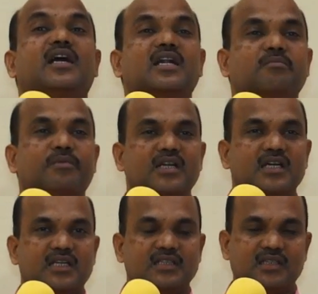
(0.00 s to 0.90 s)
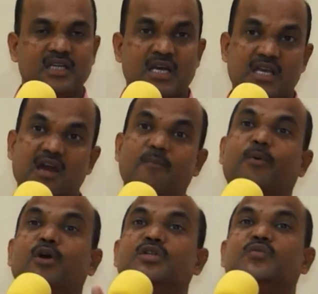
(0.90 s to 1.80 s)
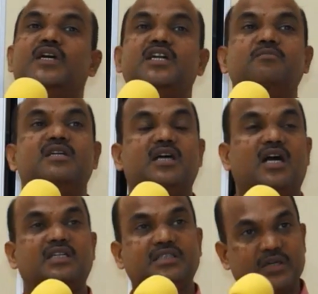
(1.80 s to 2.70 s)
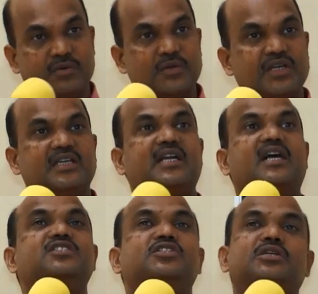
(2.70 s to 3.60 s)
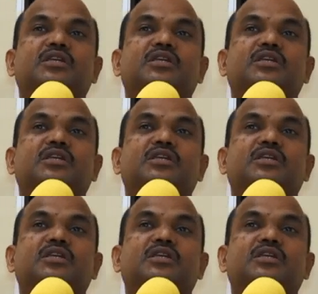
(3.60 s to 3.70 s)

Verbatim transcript: காணப்படுகிறது எப்போது வேண்டுமென்றாலும் தேவனுடைய ராஜ்ய